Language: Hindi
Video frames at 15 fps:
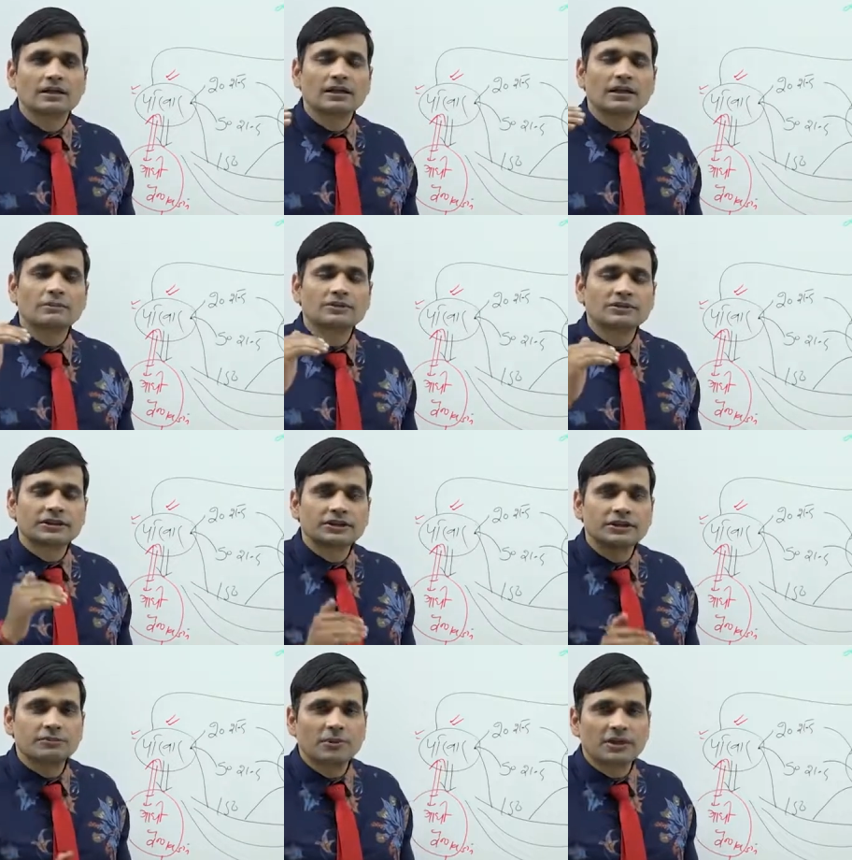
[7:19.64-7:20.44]
क्या
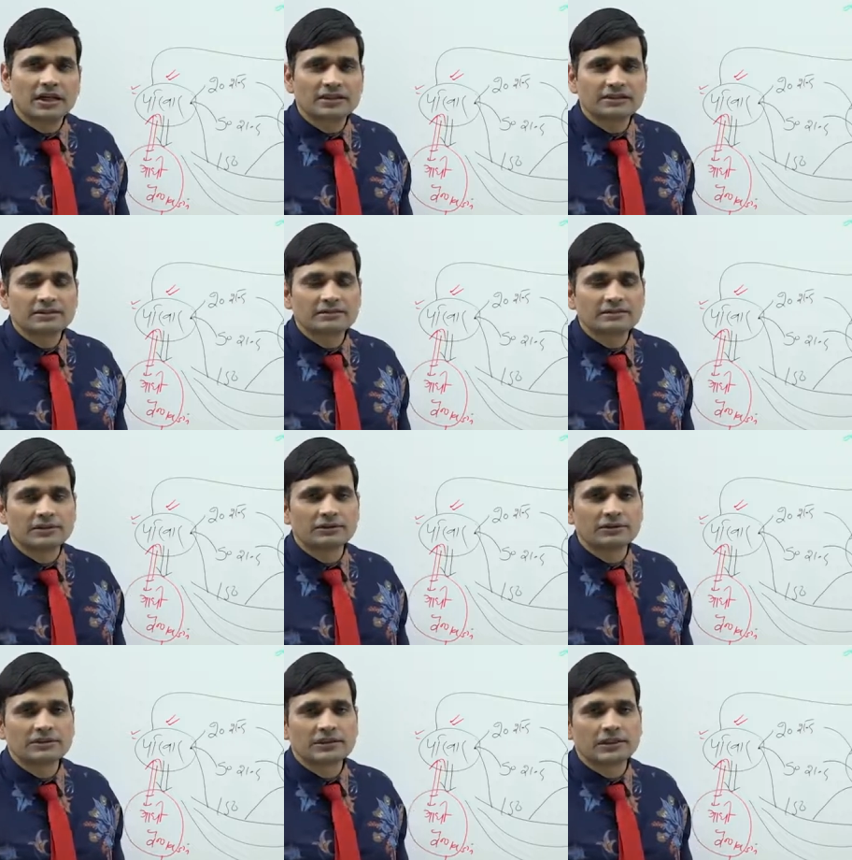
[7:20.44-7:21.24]
सतत विकास
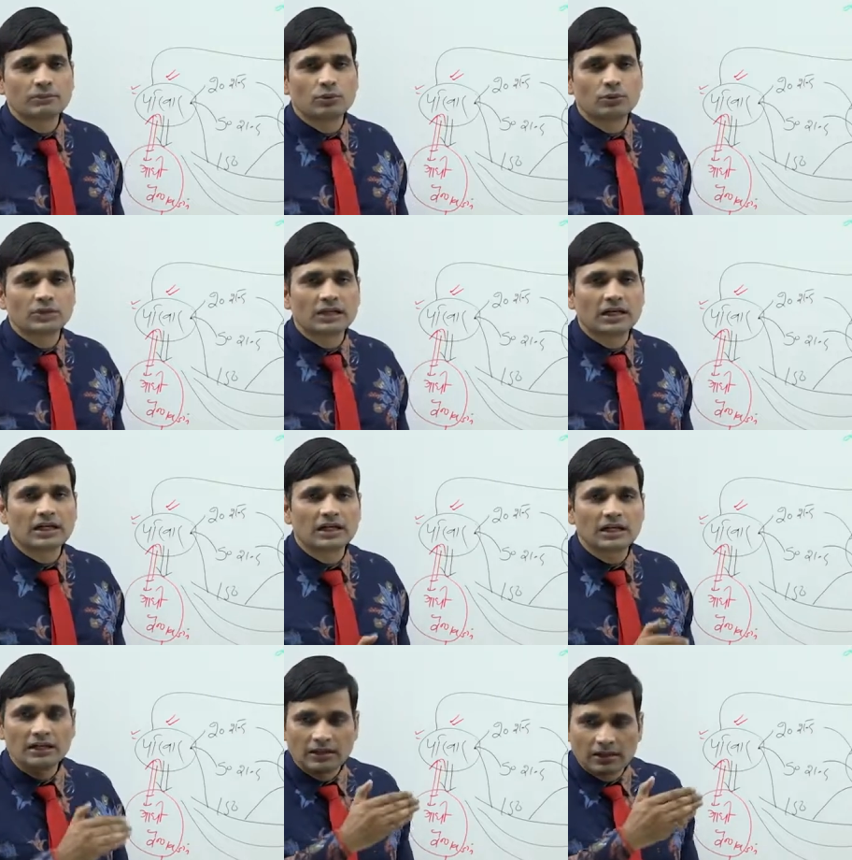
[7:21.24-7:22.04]
दिवस कब होता
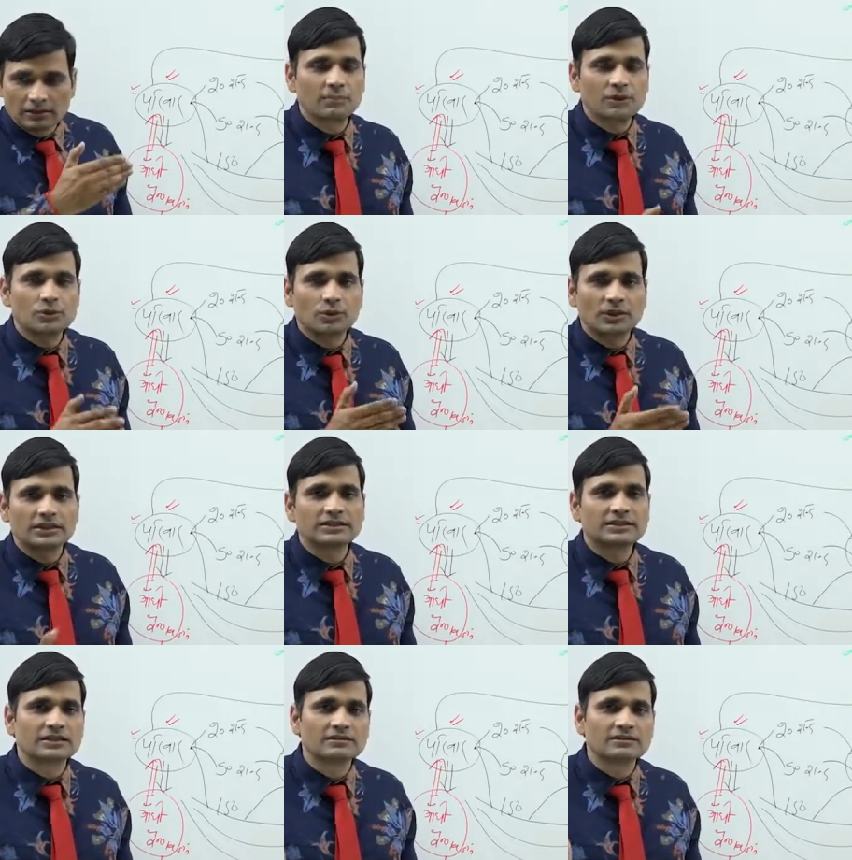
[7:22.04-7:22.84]
है विश्व
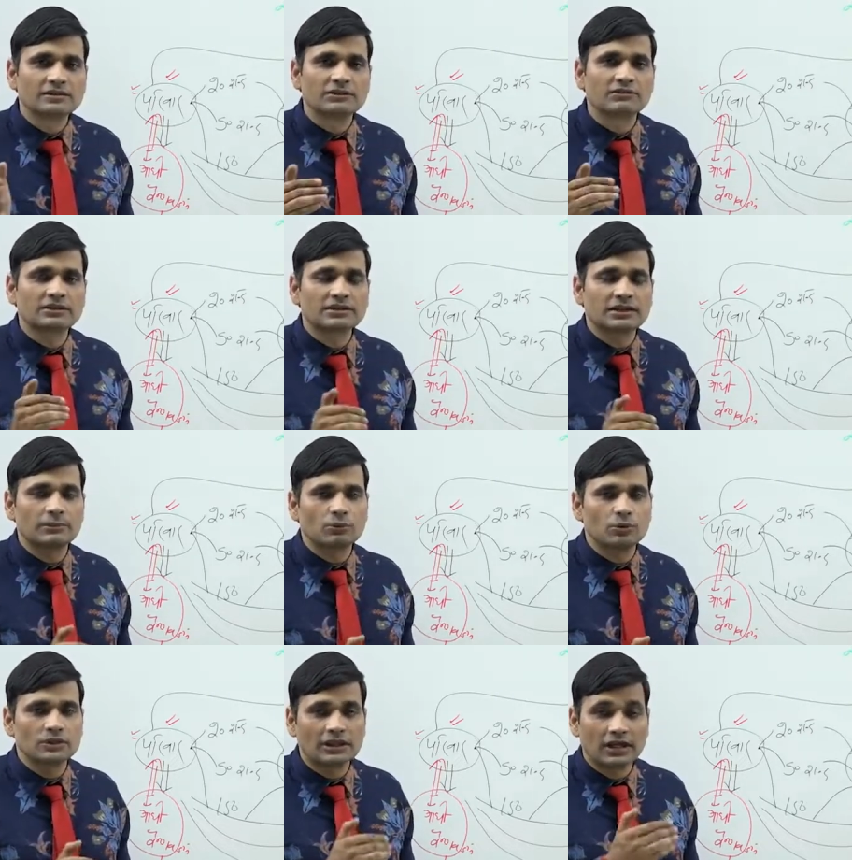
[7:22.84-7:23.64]
कैंसर दिवस
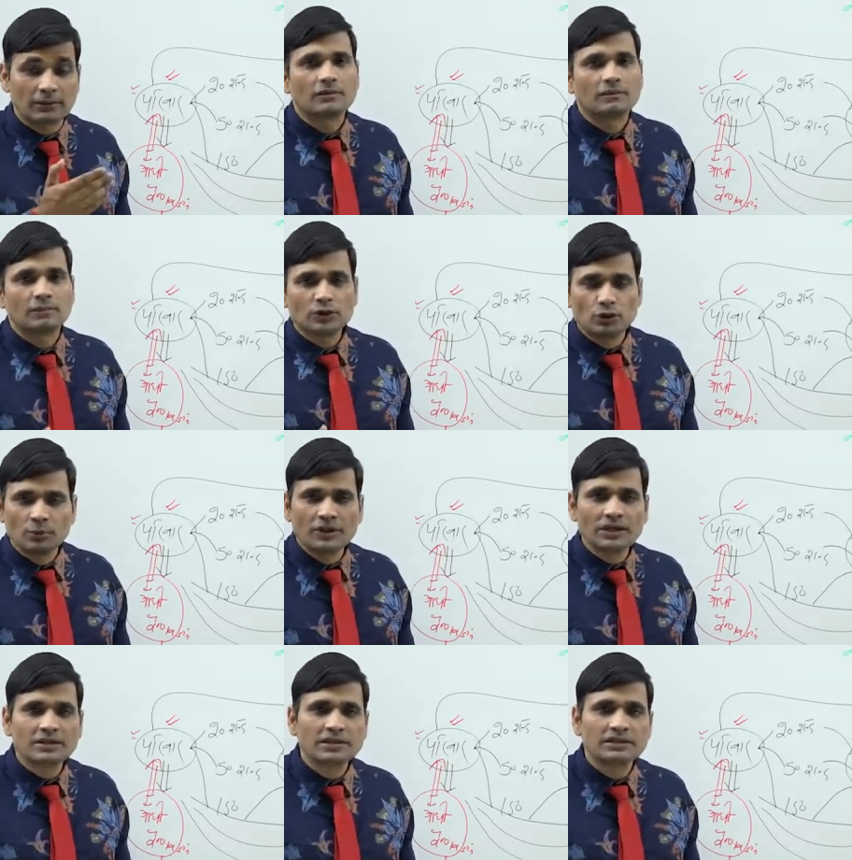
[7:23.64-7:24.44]
कब होता है
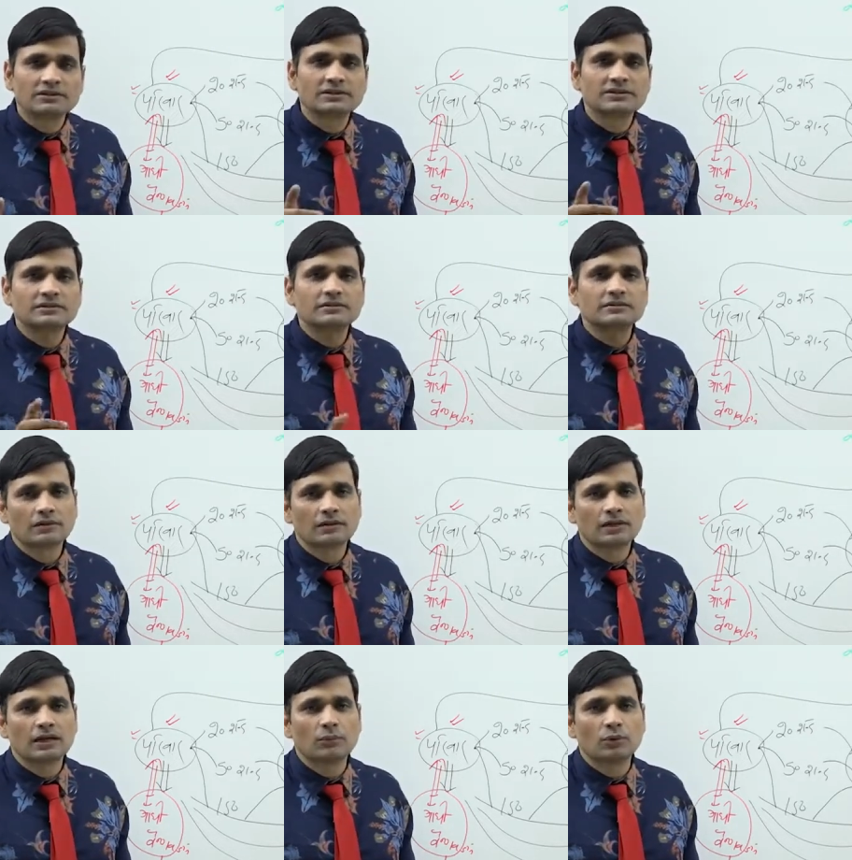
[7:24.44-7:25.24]
मधुमेह दिवस
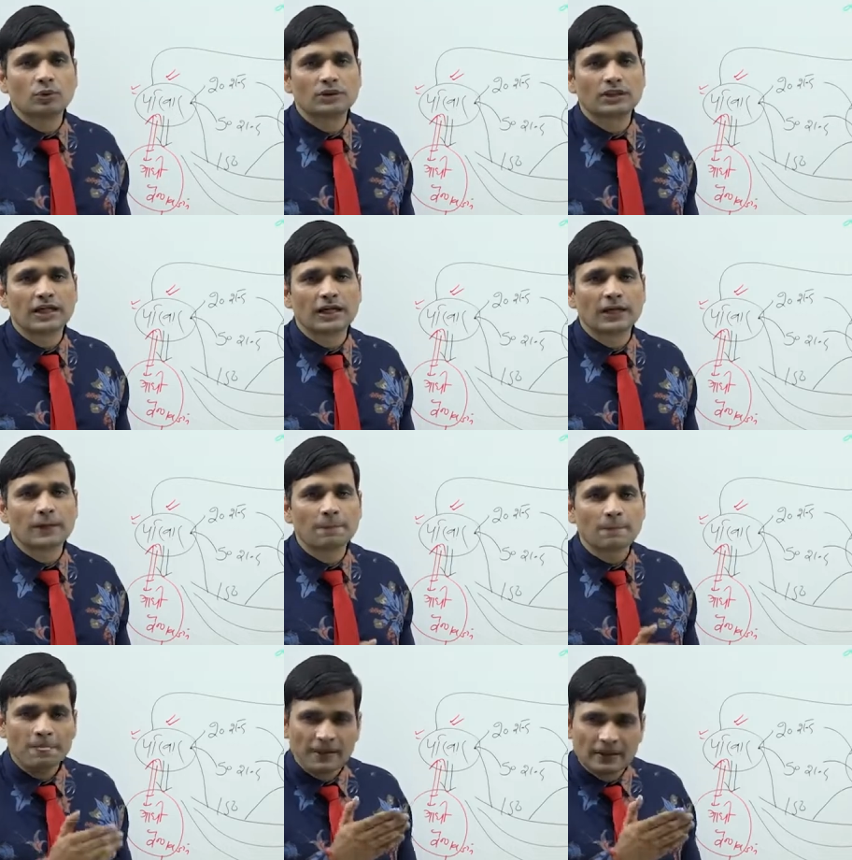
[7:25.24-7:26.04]
कब होता
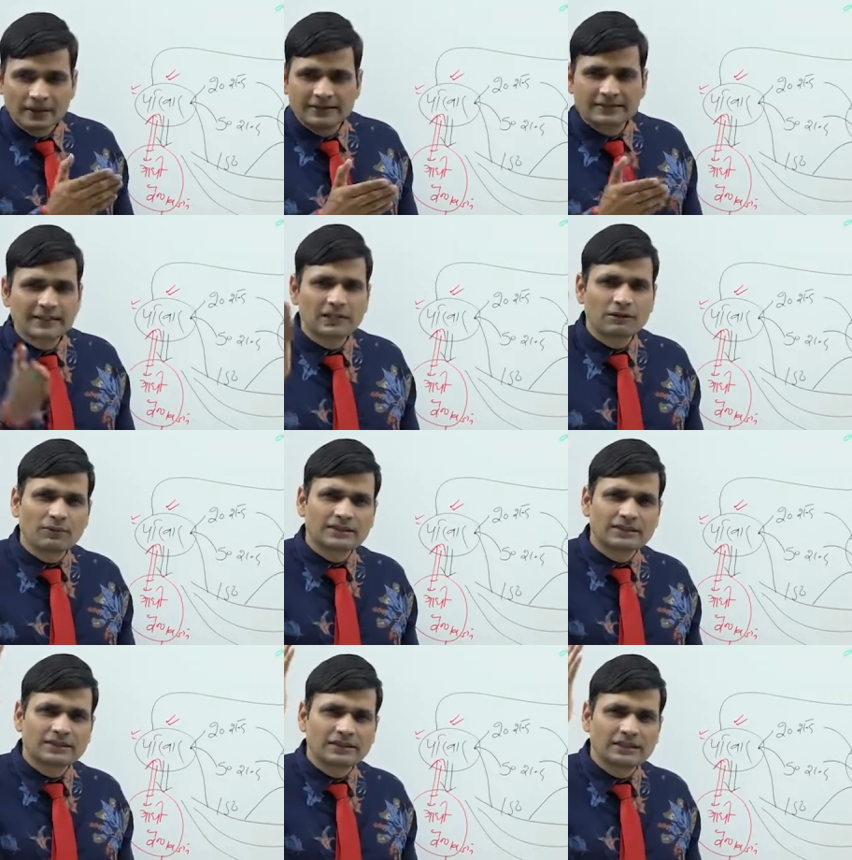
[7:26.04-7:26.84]
है इसके अलावा
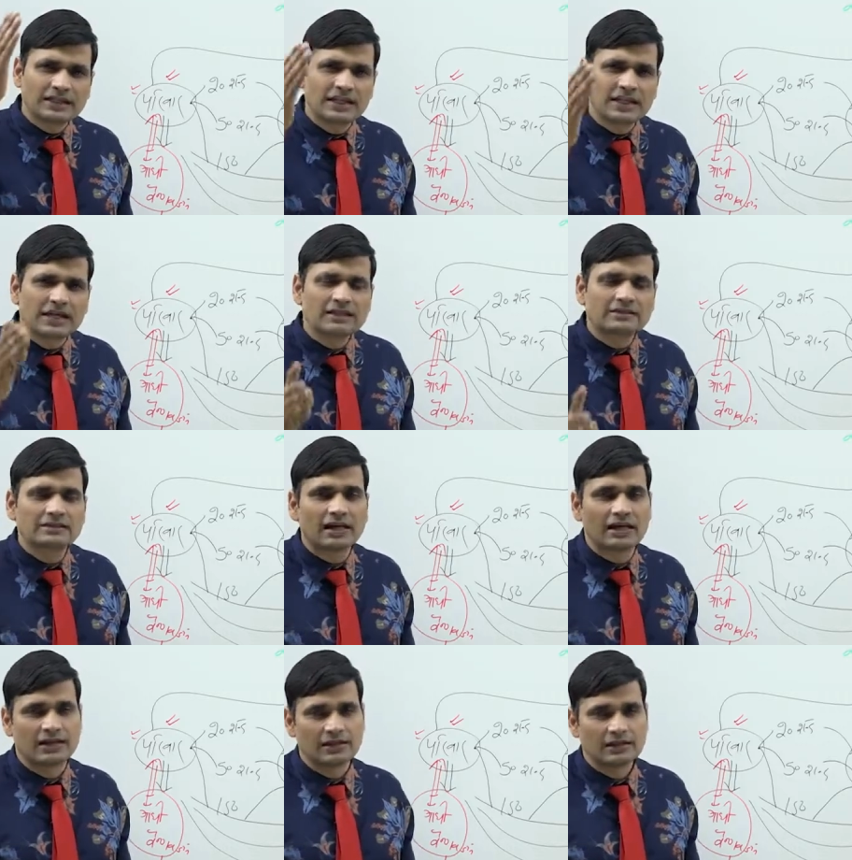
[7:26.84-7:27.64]
ऐसे ढेर
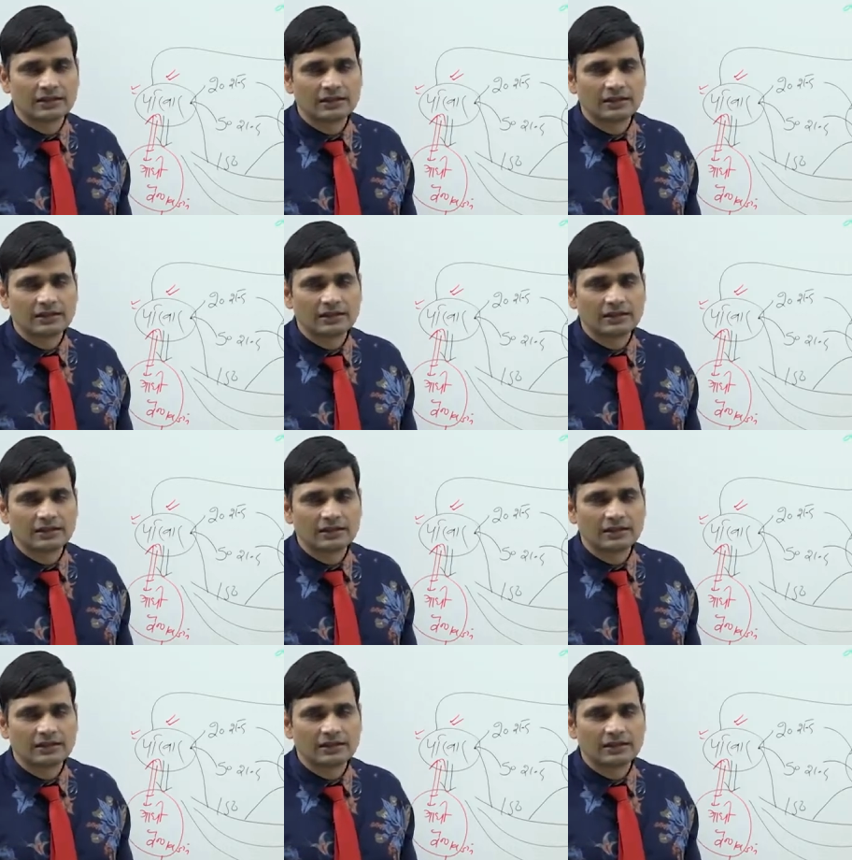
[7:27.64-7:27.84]
सारे